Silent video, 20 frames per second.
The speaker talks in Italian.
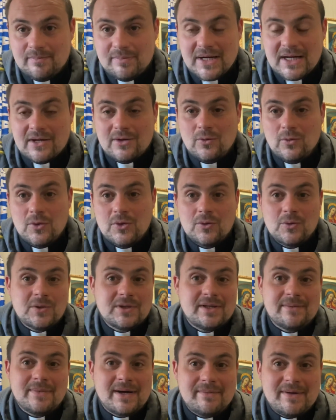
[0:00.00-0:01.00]
per cui
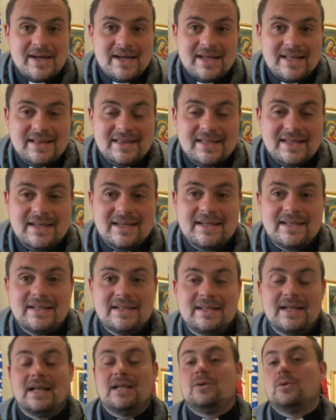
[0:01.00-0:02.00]
ultimamente,
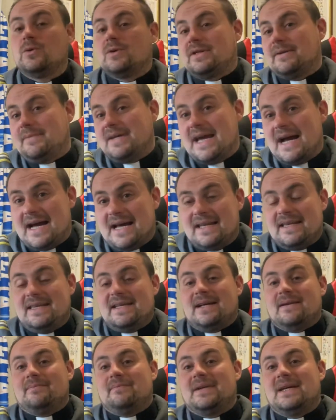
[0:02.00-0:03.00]
negli ultimi anni
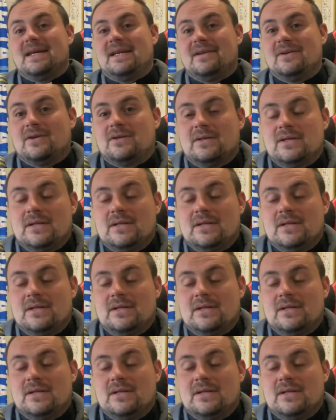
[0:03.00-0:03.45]
almeno,